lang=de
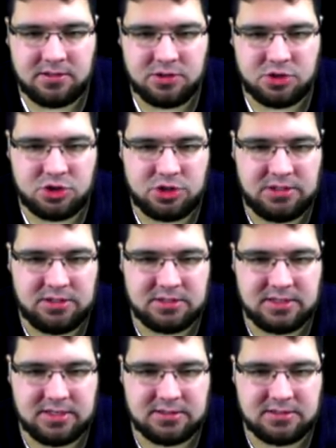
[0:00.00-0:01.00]

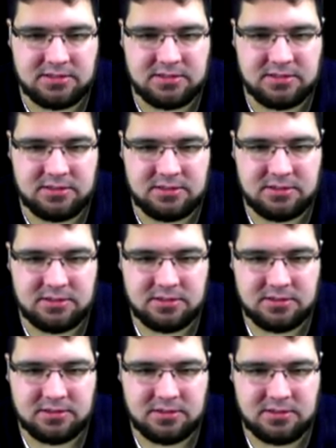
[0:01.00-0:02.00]
Schientrasse
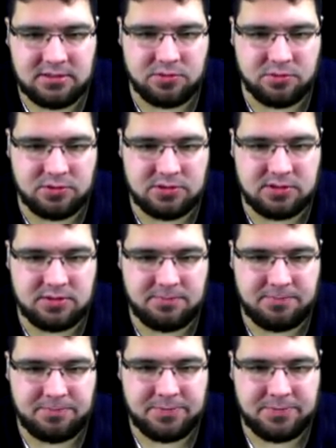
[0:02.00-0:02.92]
hier runter